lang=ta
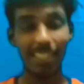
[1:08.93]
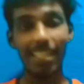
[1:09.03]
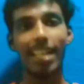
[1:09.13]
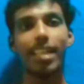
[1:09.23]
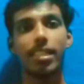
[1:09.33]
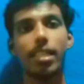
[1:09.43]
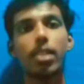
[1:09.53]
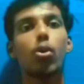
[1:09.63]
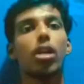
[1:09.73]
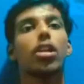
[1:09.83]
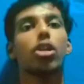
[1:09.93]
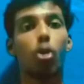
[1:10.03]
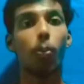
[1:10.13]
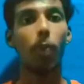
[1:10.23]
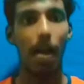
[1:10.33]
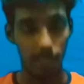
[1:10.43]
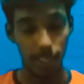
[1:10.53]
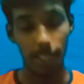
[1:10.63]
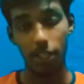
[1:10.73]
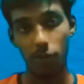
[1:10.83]
இதில் எது உங்களுக்கு ரொம்ப
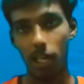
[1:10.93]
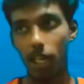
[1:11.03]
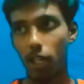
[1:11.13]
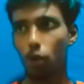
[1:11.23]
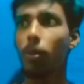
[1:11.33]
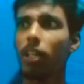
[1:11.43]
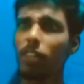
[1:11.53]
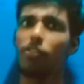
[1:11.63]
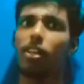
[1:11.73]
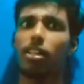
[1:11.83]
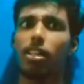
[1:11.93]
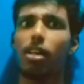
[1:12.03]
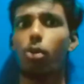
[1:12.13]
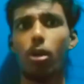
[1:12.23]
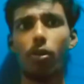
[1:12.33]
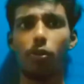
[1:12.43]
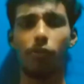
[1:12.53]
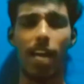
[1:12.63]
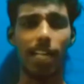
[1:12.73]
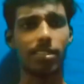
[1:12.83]
அட்ராக்டிவாக ரொம்ப டிஃப்ரெண்ட்டாக உள்ள
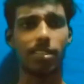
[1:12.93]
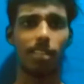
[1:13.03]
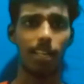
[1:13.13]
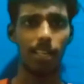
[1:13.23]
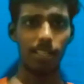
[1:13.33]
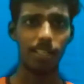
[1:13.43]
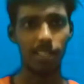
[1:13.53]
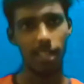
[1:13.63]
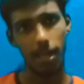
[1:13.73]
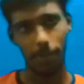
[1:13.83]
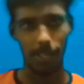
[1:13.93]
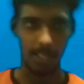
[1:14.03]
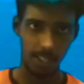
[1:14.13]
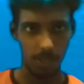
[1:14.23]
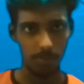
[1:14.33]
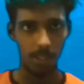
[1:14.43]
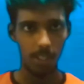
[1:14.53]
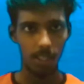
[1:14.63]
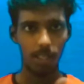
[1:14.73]
ஒரு ஃபேக்ட்ஸ் என்ன இருக்குது அப்படிங்கிறதையும்